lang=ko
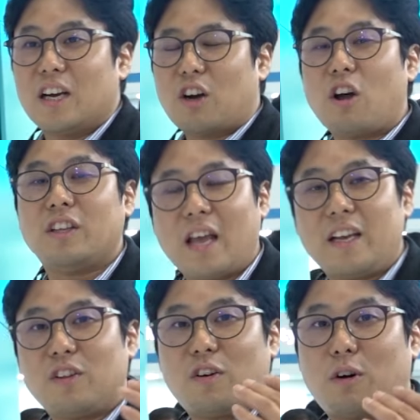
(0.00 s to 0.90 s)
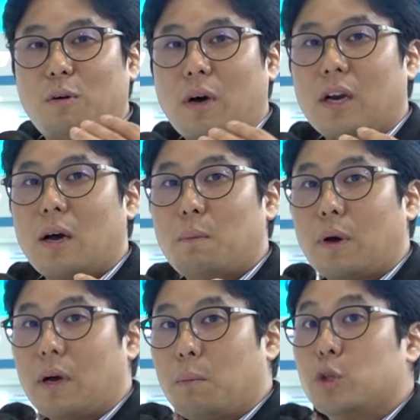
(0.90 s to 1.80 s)
컨테이너 하나
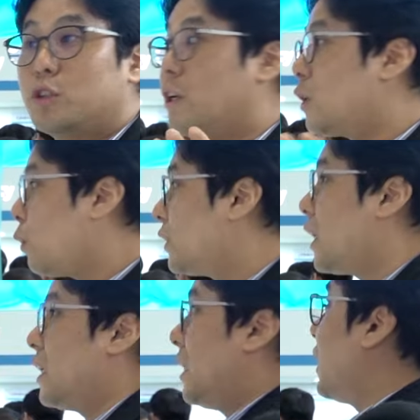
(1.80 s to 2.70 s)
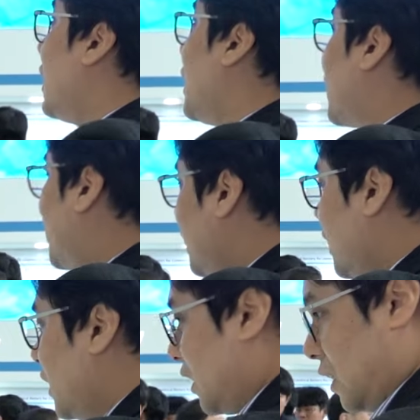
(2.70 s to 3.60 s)
보시죠. 1톤짜리.
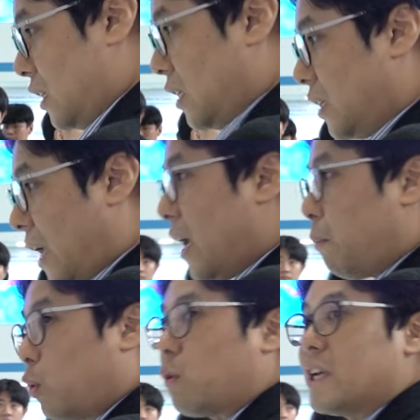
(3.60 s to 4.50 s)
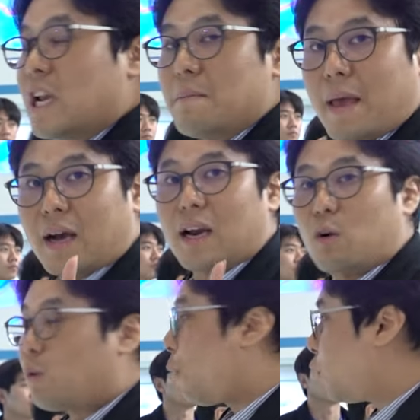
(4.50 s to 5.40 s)
그게 보통 1메가라고